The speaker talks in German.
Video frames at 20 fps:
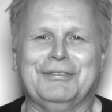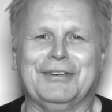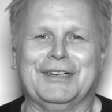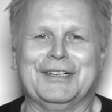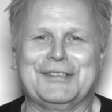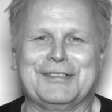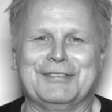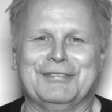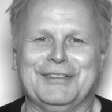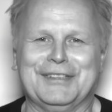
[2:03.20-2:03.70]

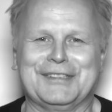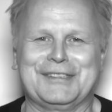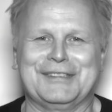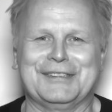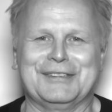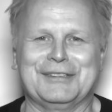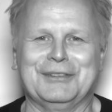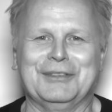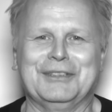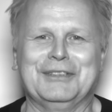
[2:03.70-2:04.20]
falls,
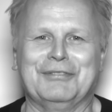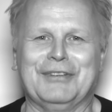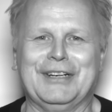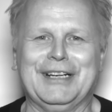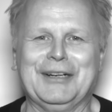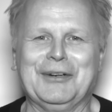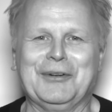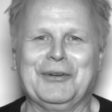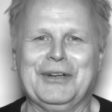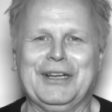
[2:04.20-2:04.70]
es in die
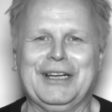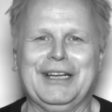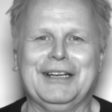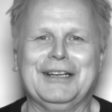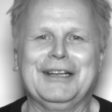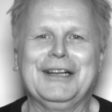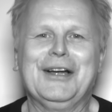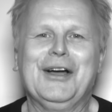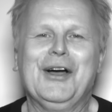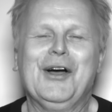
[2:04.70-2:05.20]
Verlängerung
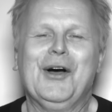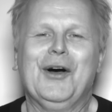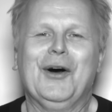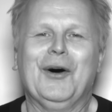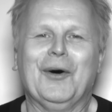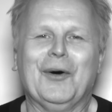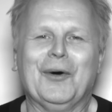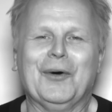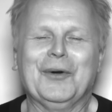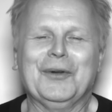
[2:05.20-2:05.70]
geht.
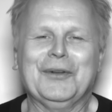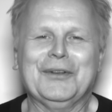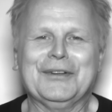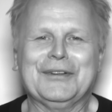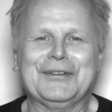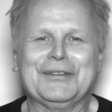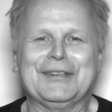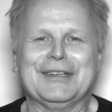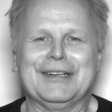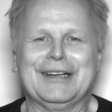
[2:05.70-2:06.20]

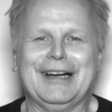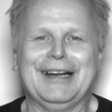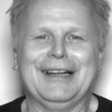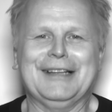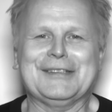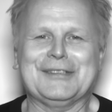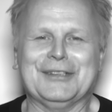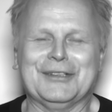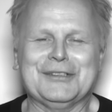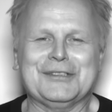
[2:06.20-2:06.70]
Und
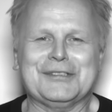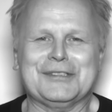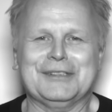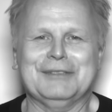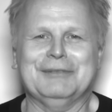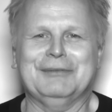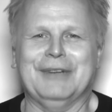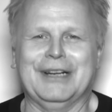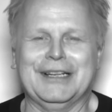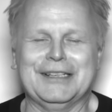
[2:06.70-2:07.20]

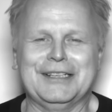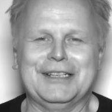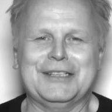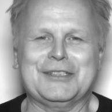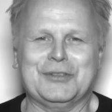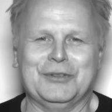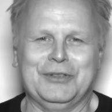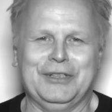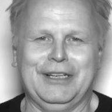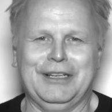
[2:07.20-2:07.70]
ansonsten mein
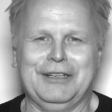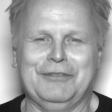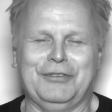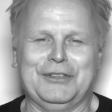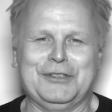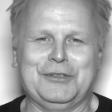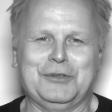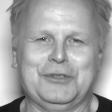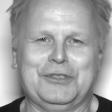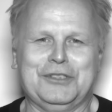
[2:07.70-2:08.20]
Diktionär, den
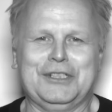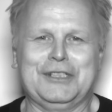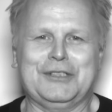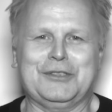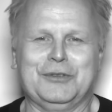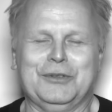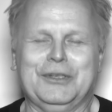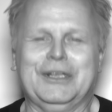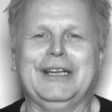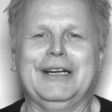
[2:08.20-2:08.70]
französischen
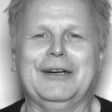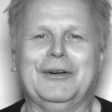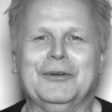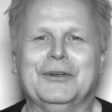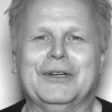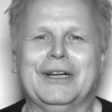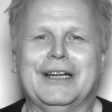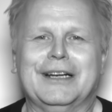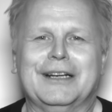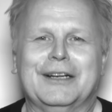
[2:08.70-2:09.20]
Diktionär
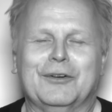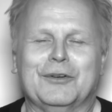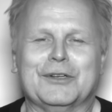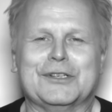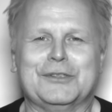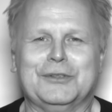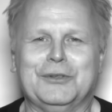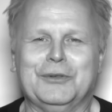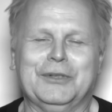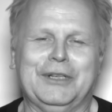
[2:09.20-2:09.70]
und ein
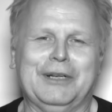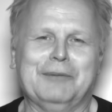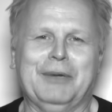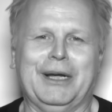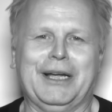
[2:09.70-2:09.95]
Croissant und ein